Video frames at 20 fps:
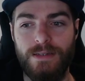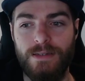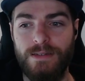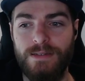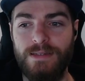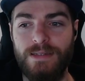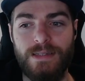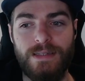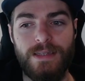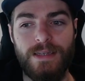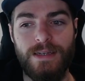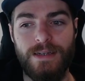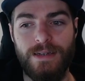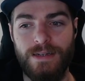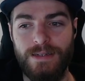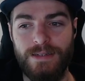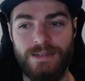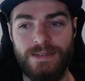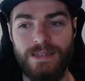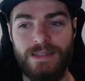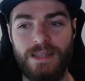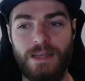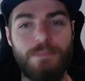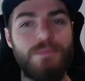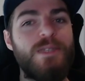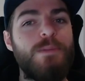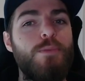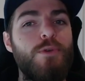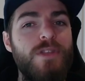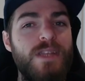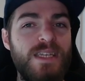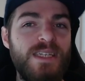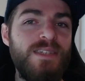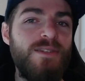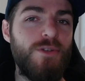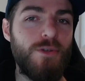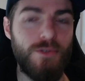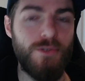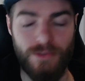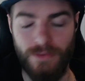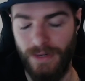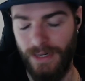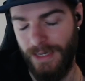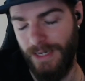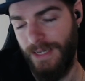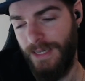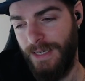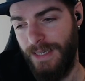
C'était, euh, c'était un petit peu délicieux, tu vois.